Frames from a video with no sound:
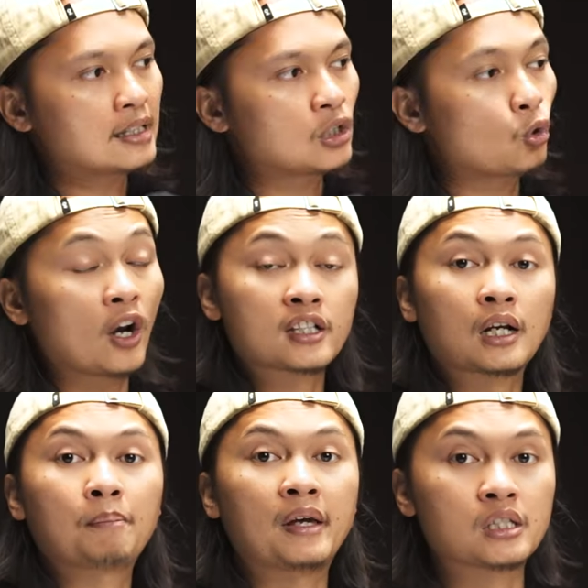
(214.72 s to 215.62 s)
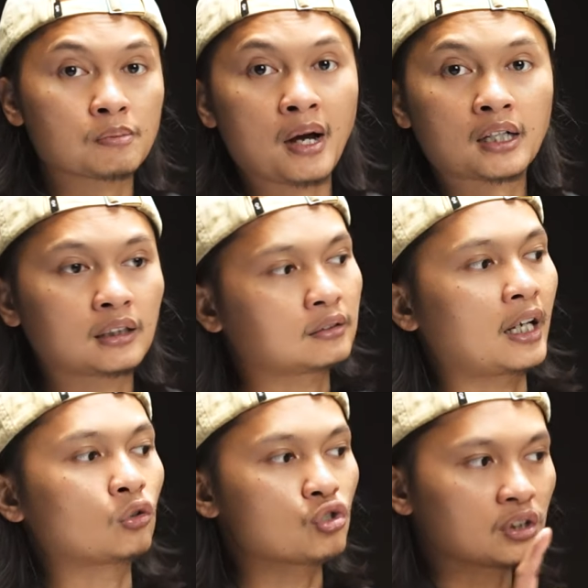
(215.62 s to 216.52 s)
ngasih ulasan benchmark
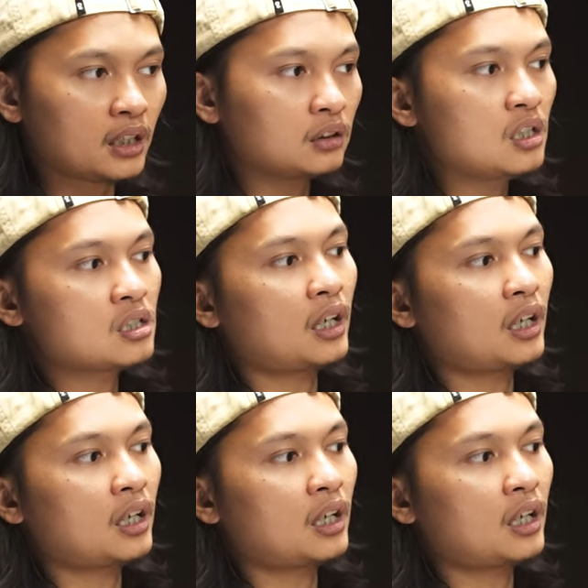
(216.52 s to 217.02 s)
entah itu sintetis